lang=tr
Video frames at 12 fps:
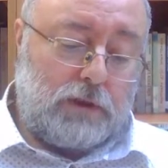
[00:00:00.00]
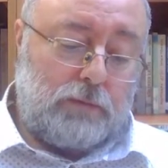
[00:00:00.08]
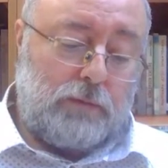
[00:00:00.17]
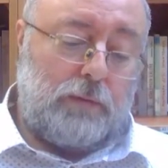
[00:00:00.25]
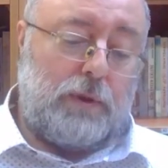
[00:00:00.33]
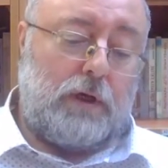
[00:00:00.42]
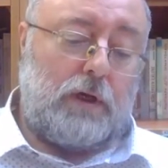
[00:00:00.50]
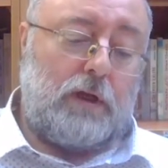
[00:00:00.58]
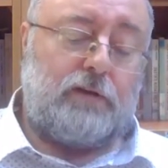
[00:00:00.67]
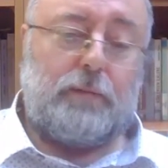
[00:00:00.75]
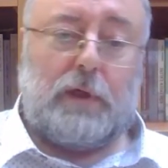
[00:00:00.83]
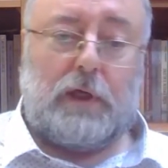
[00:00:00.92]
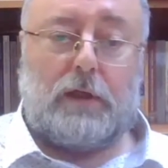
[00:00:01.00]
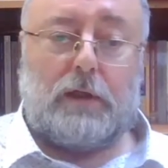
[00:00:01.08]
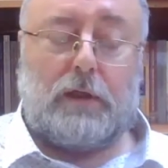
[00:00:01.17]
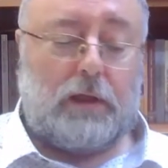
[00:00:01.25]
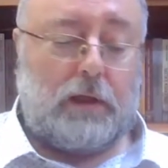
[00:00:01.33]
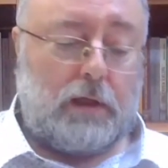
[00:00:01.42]
Şimdi bir resmi
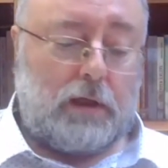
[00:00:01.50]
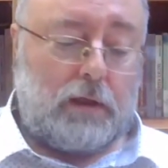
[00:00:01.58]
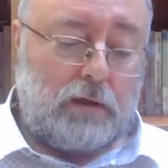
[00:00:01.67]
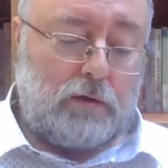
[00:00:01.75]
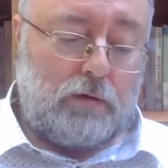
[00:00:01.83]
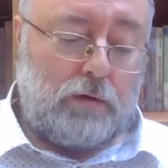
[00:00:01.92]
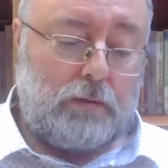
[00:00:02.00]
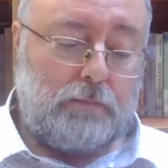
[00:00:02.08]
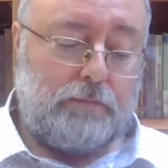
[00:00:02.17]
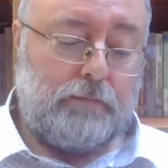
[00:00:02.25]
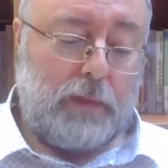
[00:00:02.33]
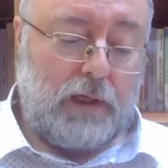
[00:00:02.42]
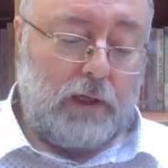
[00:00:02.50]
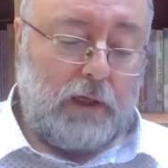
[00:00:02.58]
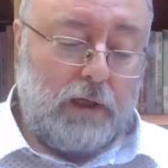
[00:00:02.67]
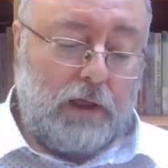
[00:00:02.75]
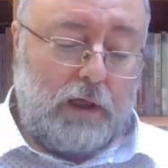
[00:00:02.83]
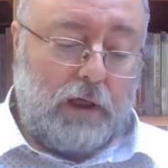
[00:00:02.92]
yayından naklediyorum.
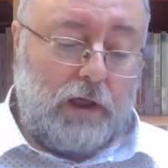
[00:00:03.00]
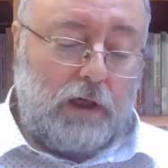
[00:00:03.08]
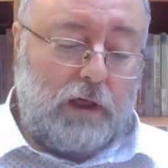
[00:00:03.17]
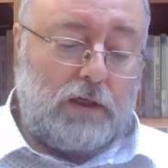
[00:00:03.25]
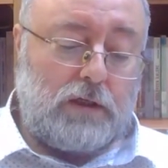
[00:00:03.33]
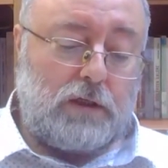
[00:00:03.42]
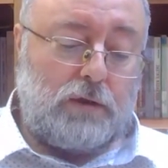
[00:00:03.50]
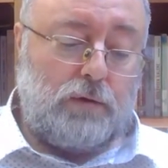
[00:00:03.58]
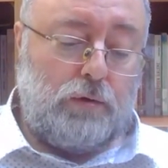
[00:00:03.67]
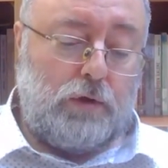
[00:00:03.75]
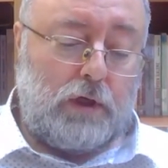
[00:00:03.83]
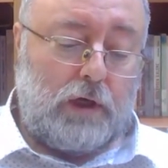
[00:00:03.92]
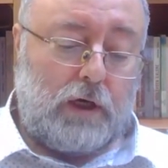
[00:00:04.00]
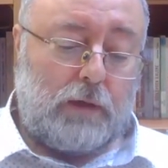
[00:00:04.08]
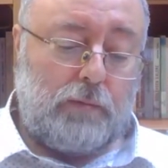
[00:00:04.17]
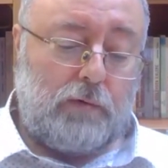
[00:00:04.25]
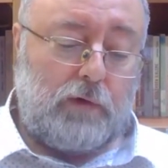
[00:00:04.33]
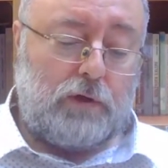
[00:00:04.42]
İkinci Dünya
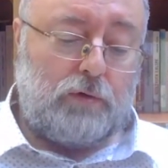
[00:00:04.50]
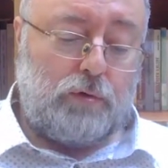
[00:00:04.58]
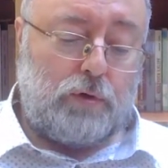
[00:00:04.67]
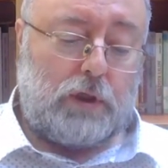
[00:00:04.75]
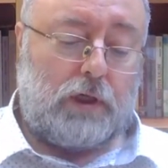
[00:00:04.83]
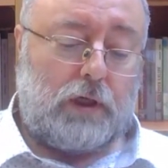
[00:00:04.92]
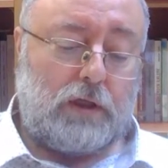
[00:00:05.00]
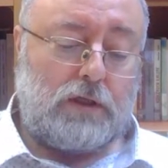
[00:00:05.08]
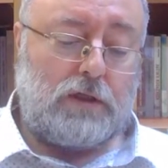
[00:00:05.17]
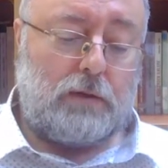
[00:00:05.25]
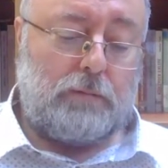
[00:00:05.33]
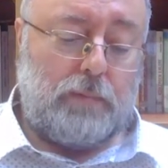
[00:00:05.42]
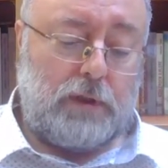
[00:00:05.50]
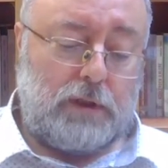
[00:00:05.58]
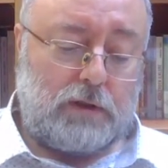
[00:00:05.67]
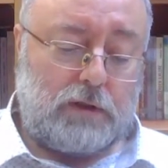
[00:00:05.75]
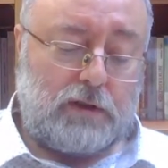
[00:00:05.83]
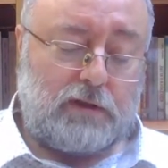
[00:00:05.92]
Harbi ve Türkiye cilt
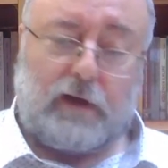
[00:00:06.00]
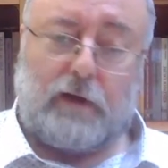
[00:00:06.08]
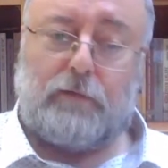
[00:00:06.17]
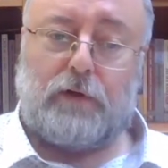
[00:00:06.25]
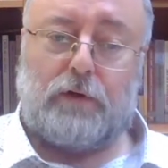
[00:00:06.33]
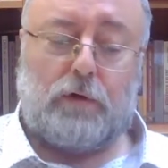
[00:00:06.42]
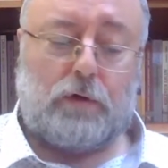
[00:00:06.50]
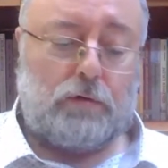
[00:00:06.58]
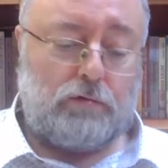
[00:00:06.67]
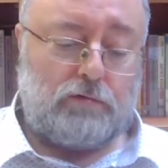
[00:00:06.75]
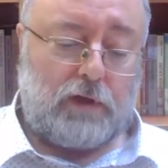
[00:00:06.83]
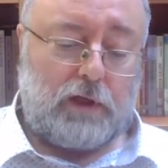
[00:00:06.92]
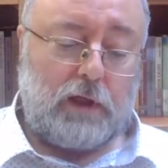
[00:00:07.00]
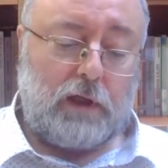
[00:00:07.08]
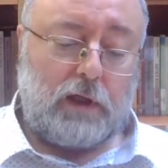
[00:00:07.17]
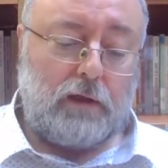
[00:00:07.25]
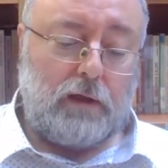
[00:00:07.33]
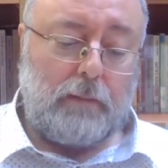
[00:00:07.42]
1 sayfa
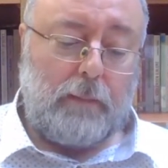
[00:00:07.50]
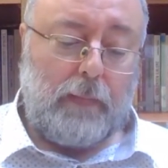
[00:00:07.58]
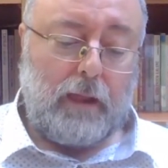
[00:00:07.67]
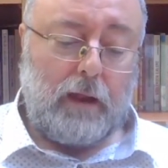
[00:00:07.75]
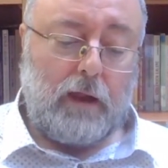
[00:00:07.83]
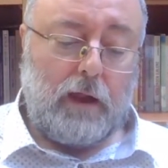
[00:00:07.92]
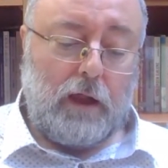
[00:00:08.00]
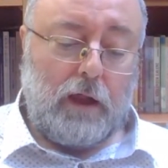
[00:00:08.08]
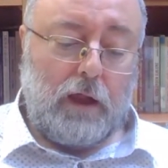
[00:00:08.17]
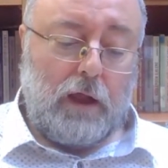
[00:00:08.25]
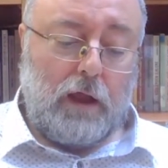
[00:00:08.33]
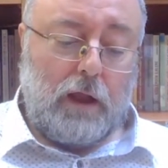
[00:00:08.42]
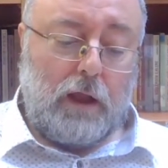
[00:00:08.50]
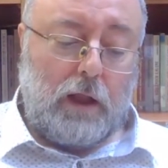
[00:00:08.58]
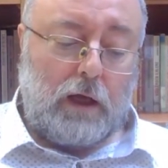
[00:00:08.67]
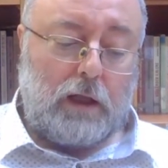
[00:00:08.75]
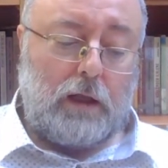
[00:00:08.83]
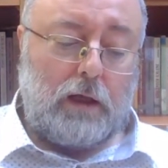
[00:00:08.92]
457.
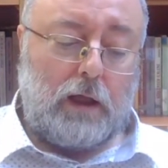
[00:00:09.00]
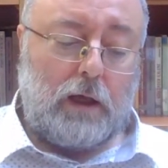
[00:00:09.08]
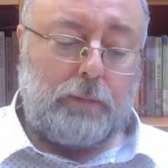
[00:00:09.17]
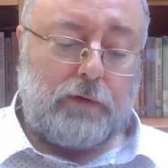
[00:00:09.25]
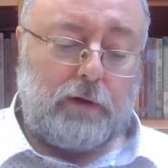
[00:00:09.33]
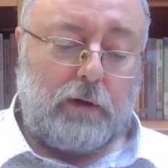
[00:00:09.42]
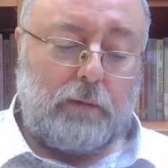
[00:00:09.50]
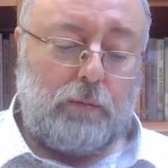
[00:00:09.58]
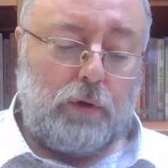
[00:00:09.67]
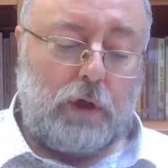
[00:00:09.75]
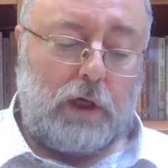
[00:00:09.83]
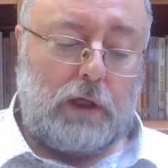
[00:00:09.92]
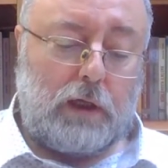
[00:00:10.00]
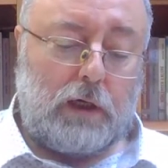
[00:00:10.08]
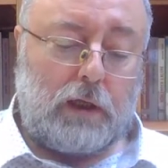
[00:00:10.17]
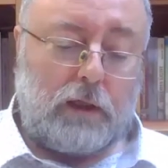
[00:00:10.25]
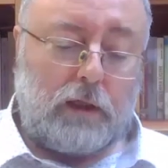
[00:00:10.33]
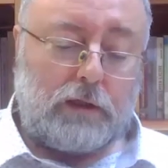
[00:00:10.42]
Naklini yaptığım bu yayın
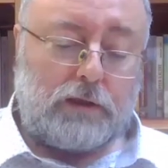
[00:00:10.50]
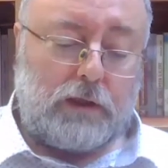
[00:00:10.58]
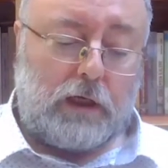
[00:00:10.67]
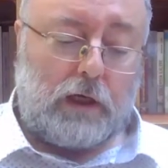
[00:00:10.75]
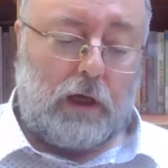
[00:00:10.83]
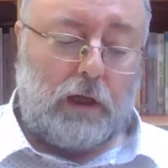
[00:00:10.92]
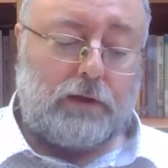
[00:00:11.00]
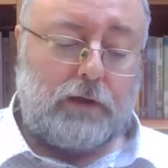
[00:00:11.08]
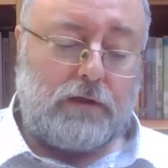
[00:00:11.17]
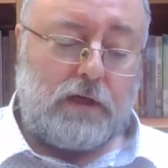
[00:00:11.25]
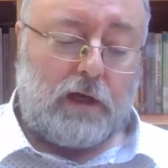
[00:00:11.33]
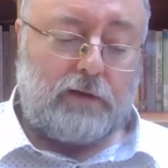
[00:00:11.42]
arkadaşlar 6.